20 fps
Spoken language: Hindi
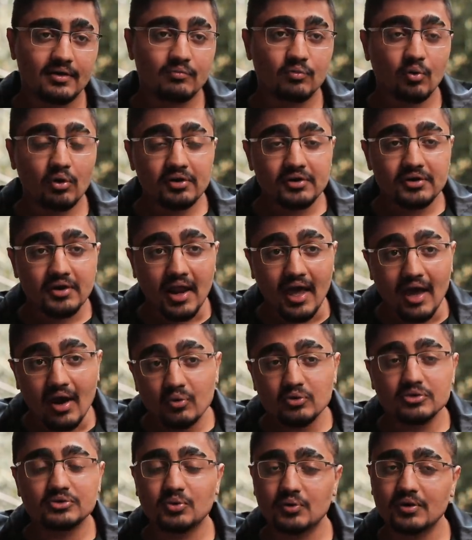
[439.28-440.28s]
वो ट्राई
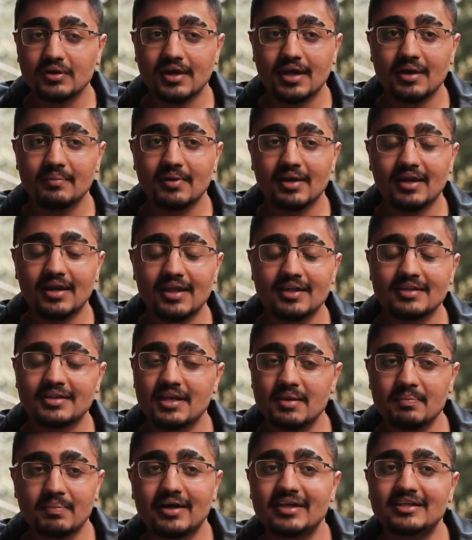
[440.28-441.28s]
आउट सुन के मेरे लिए
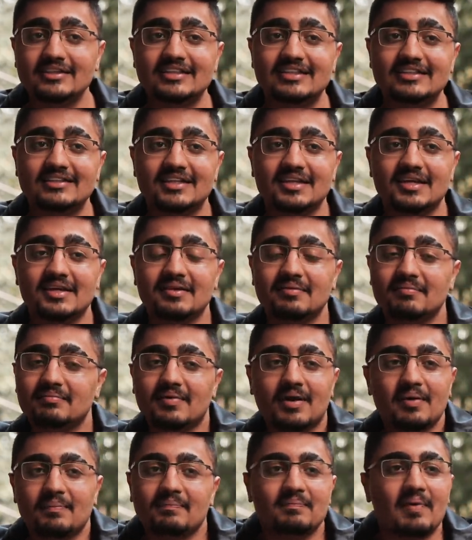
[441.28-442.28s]
इतनी बड़ी चीज़ थी
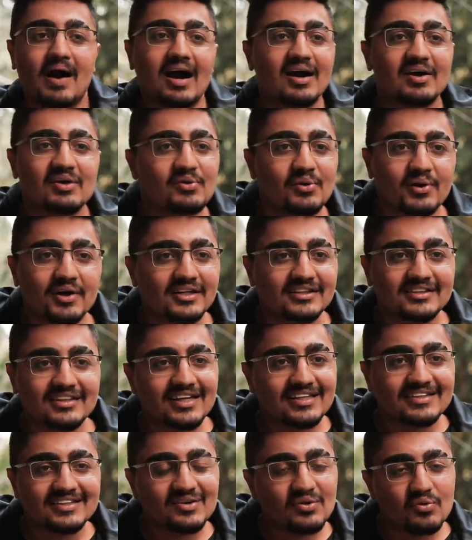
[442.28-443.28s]
मैं पागल हो गया
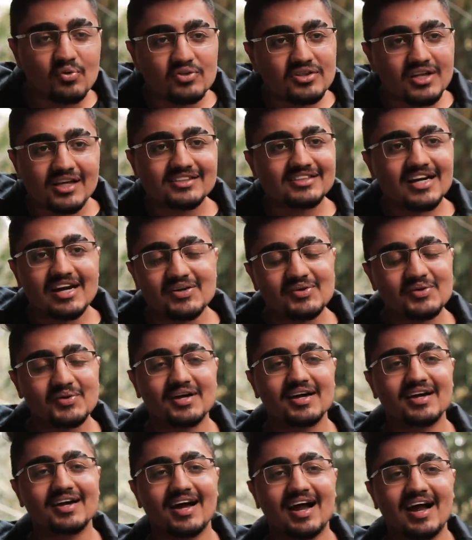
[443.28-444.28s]
चेयर से कूदना स्टार्ट हो
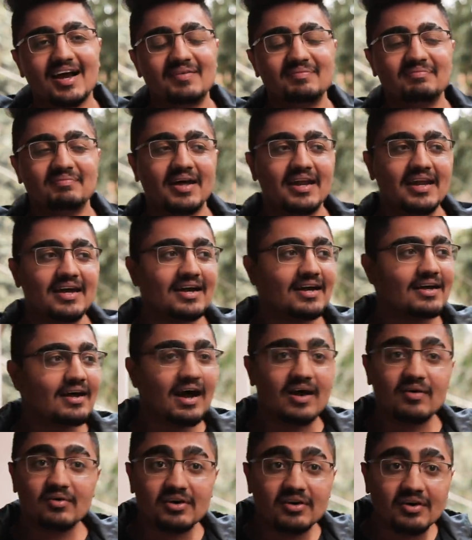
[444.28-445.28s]
गया एंड मैंने कहा
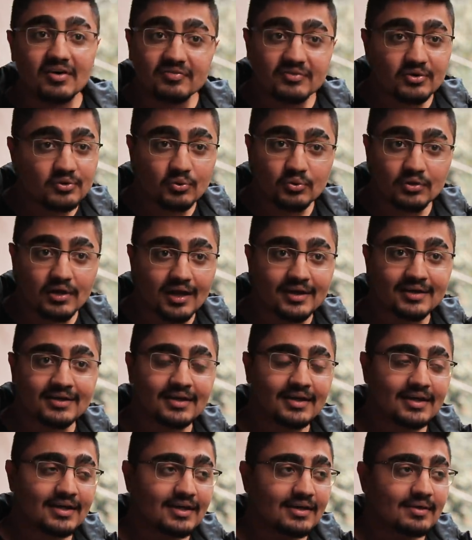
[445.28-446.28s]
आई वुड लव टू डू
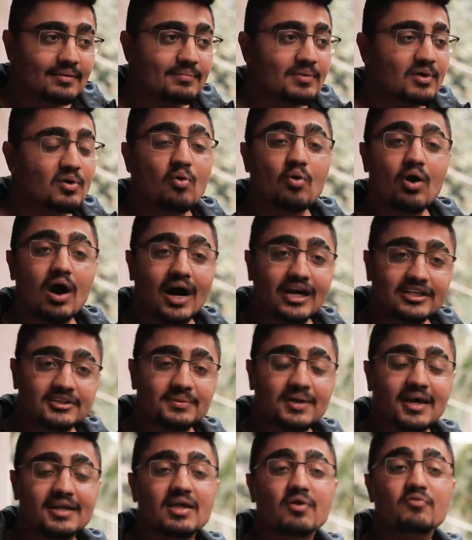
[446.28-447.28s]
दैट मेरे को आज
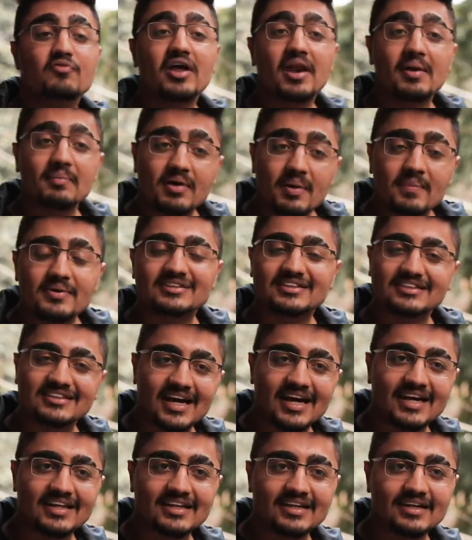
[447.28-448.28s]
भी याद है वेनम का मैसेज
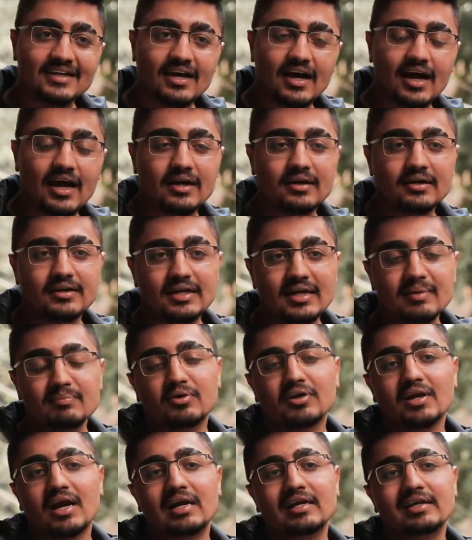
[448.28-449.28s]
आया था एंड टीम
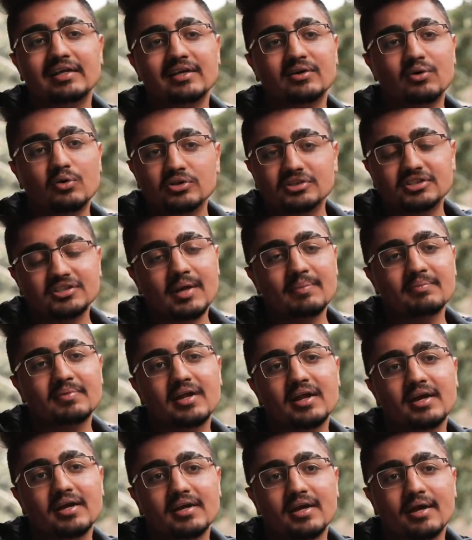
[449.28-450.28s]
रोटैलिटी उस टाइम
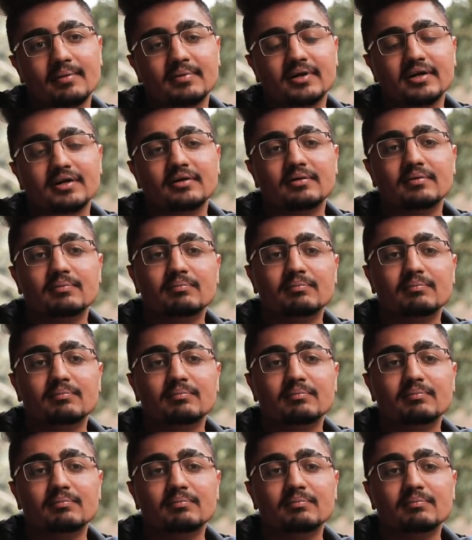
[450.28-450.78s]
की इंडिया में